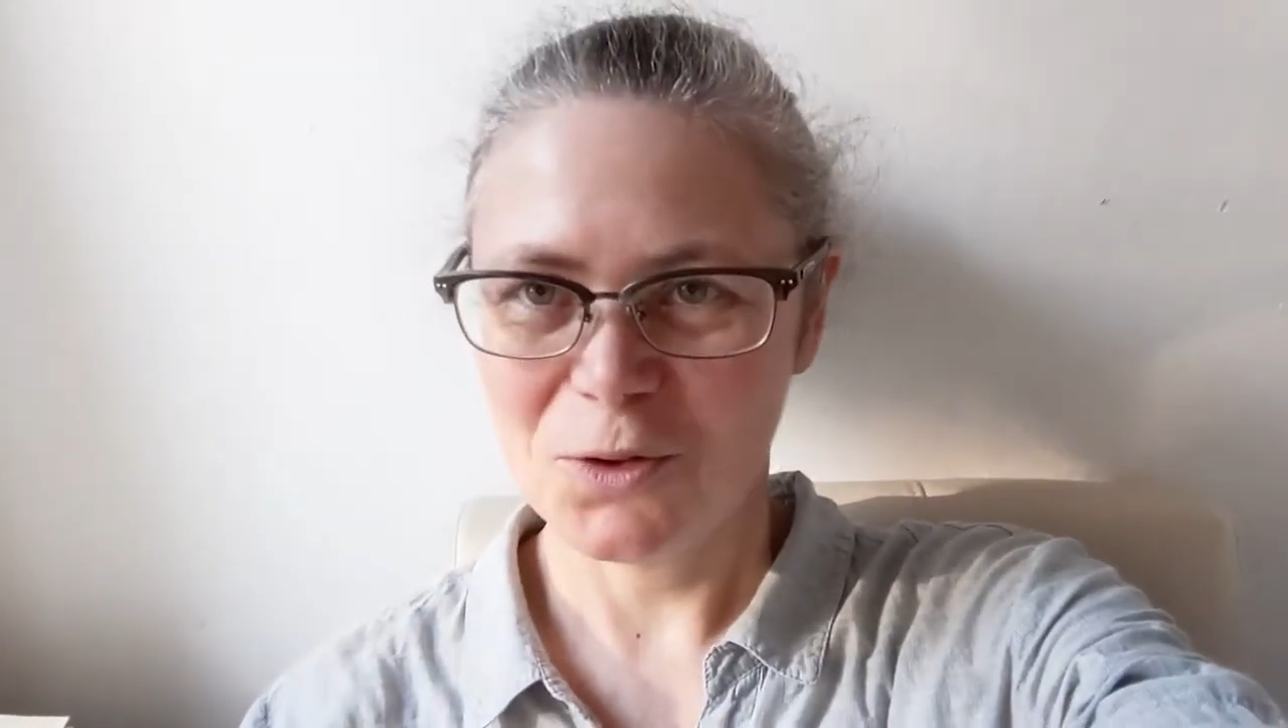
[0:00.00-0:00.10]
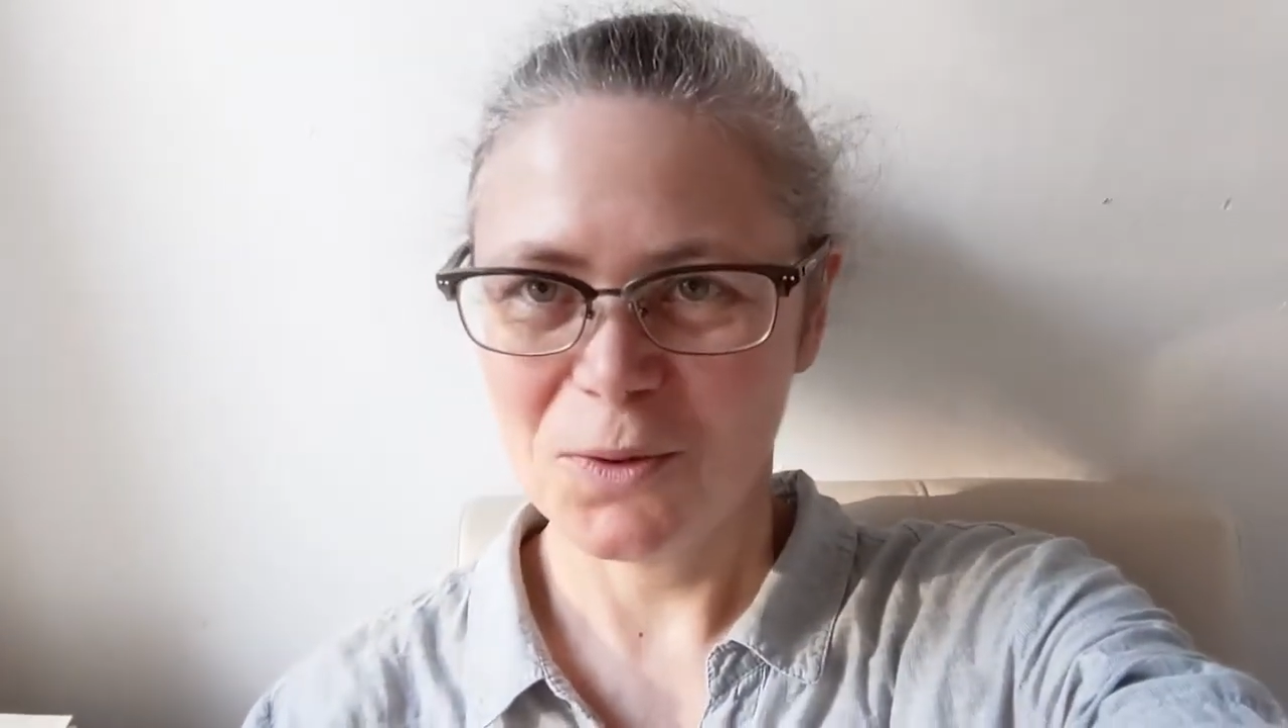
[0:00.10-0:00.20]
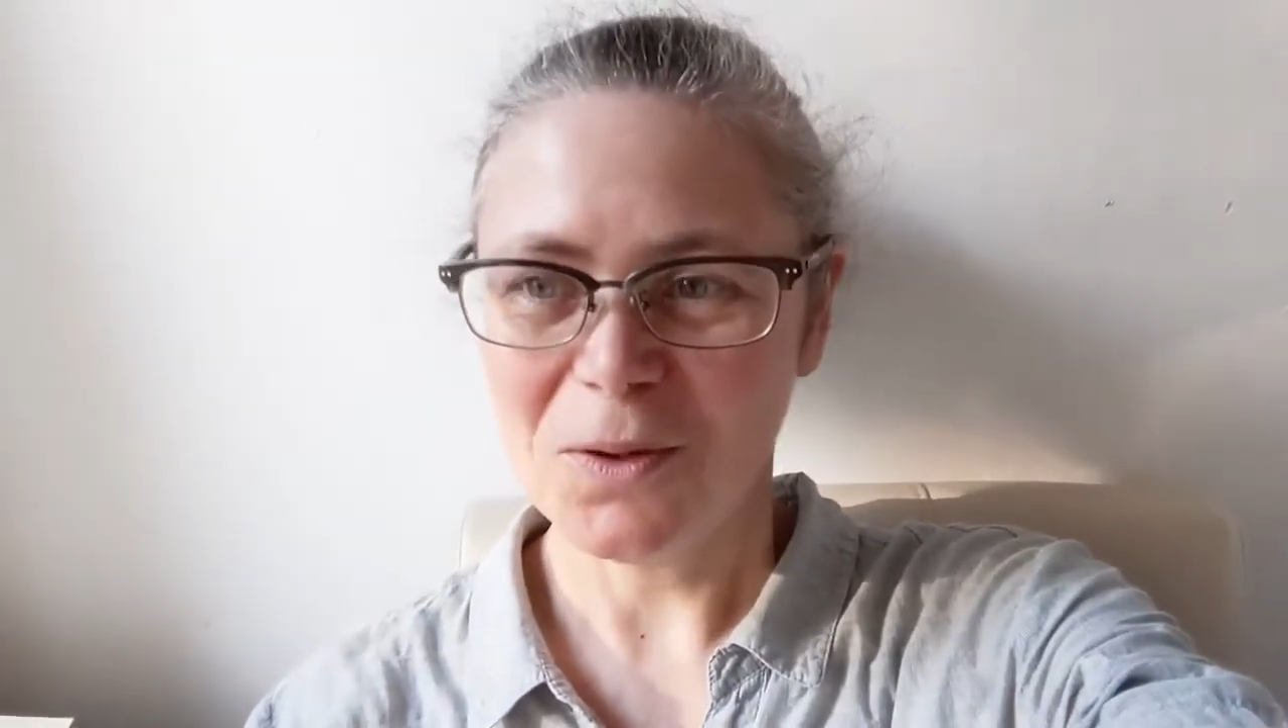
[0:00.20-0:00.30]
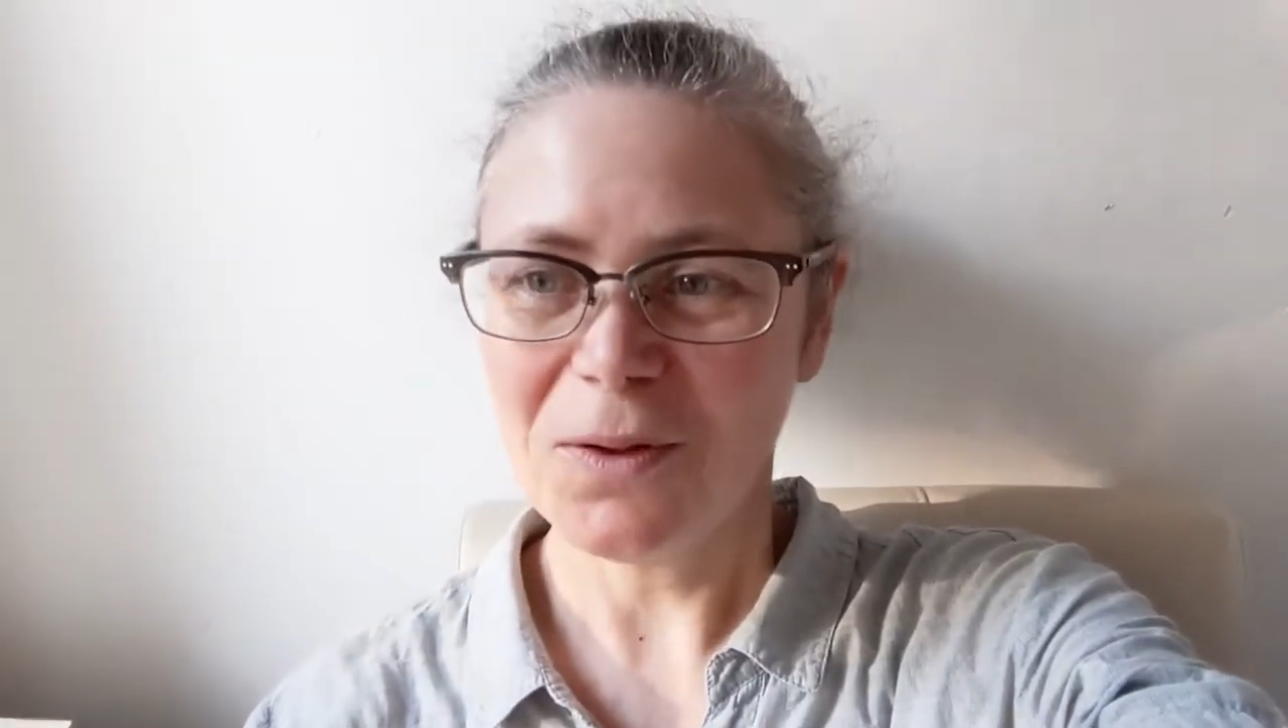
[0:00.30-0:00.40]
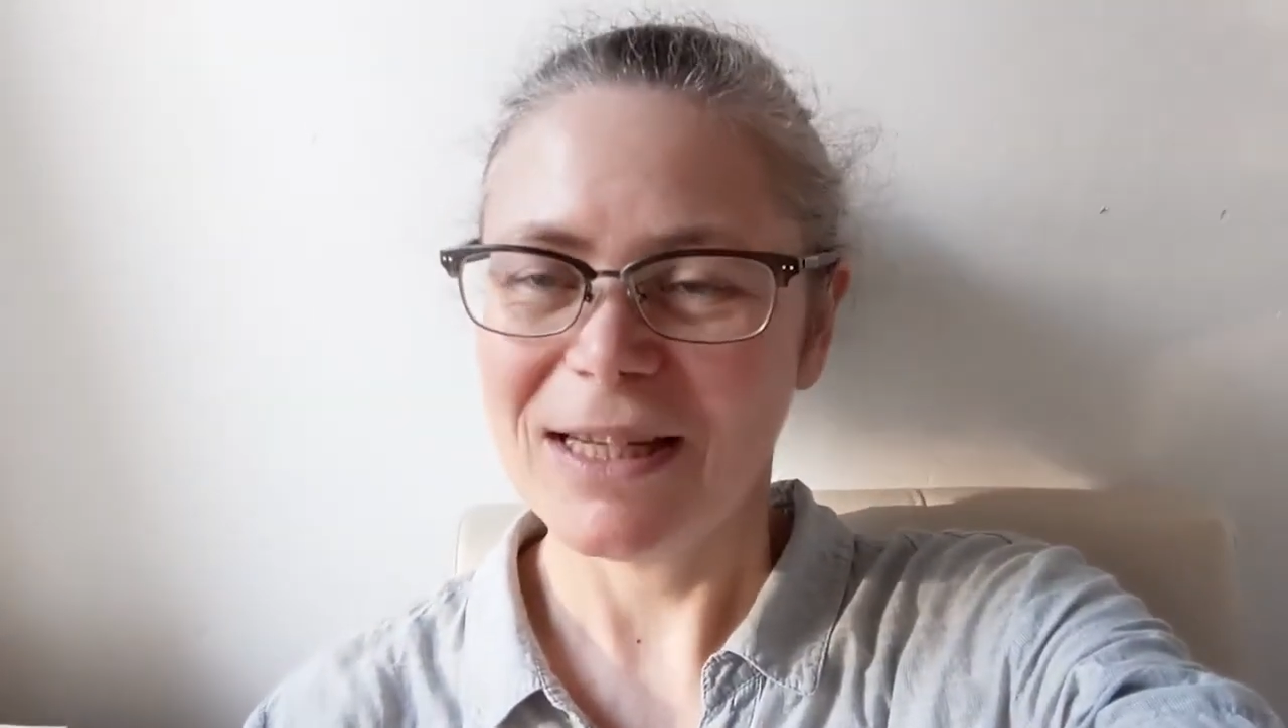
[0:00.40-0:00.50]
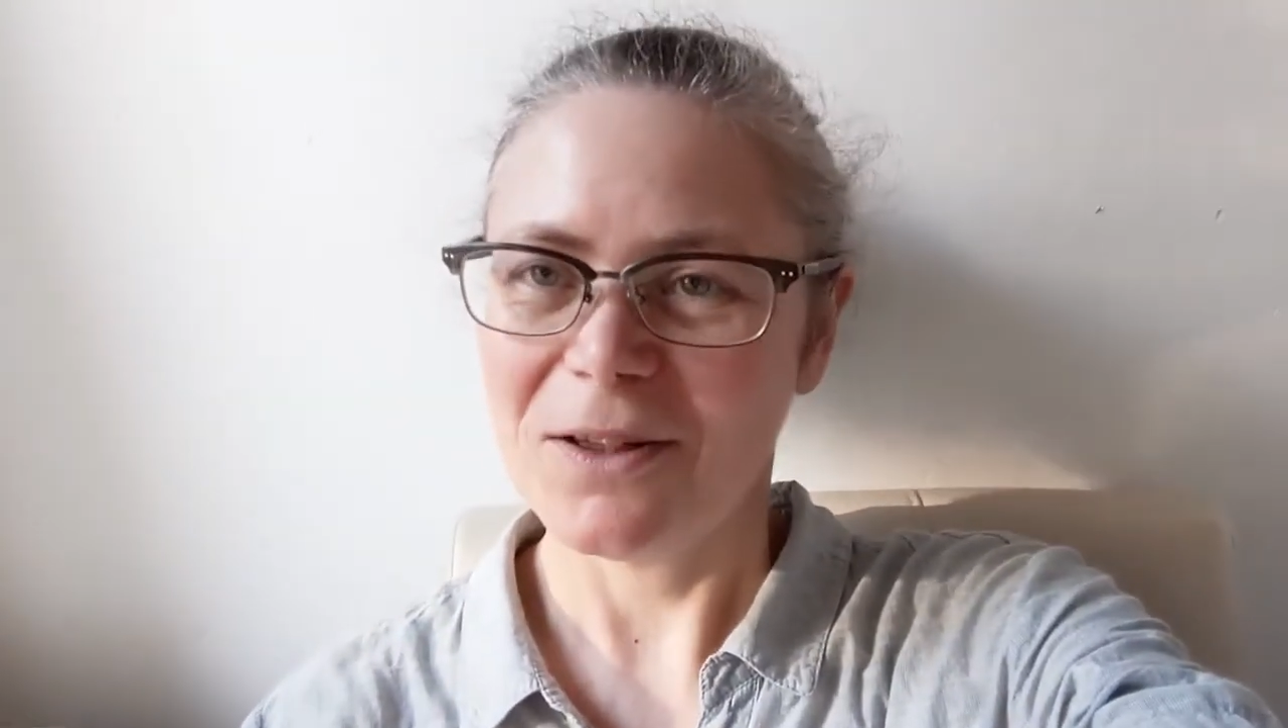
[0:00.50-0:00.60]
juin